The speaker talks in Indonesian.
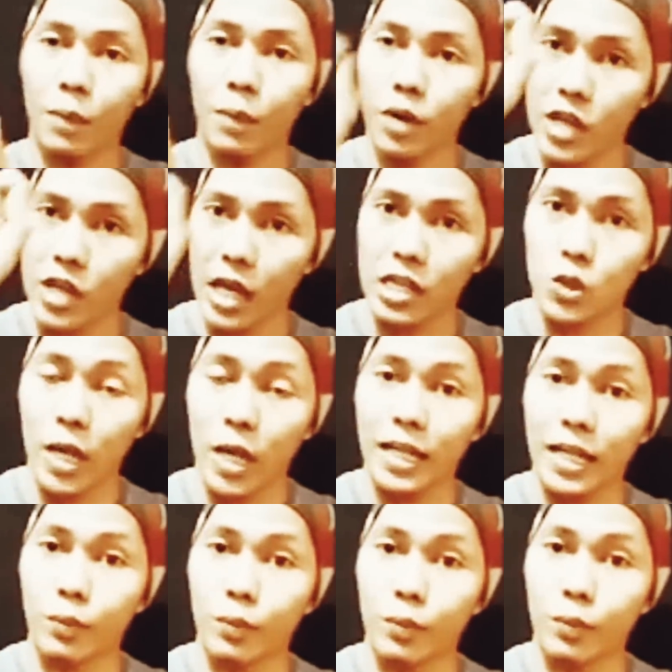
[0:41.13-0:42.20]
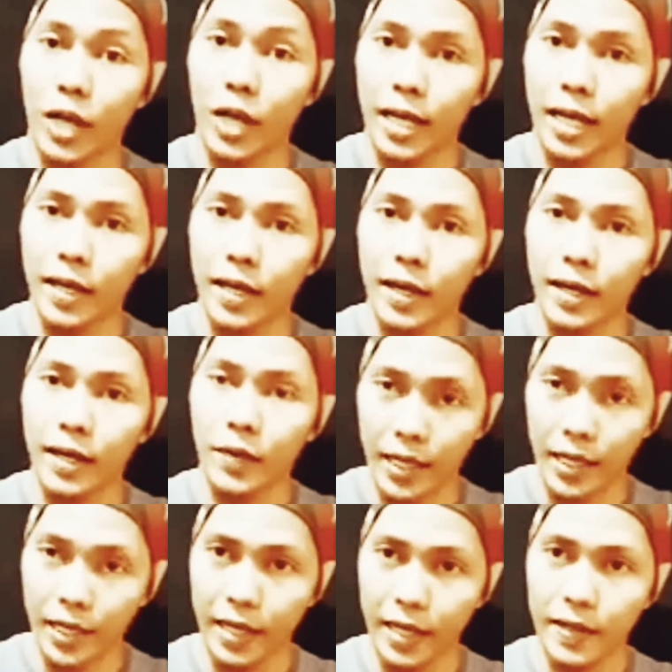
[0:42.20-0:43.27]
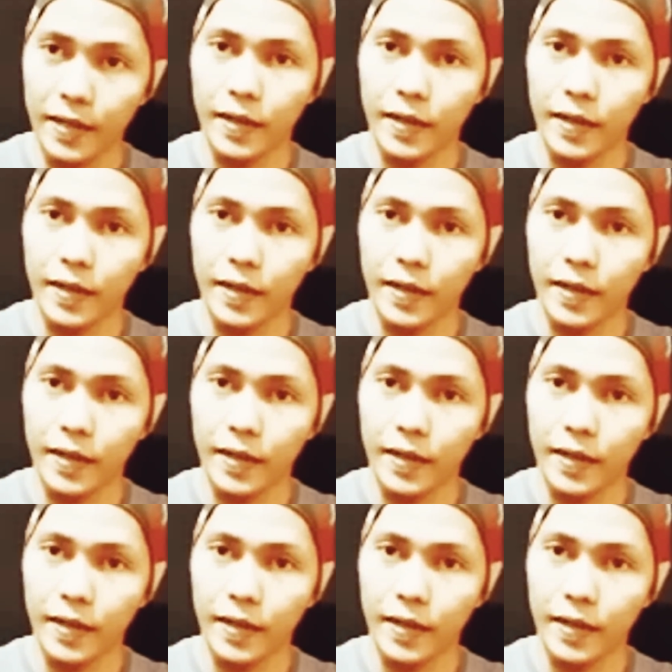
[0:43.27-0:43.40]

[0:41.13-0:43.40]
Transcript: laptop udah checklist. Berarti laptop udah ada. Udah ada.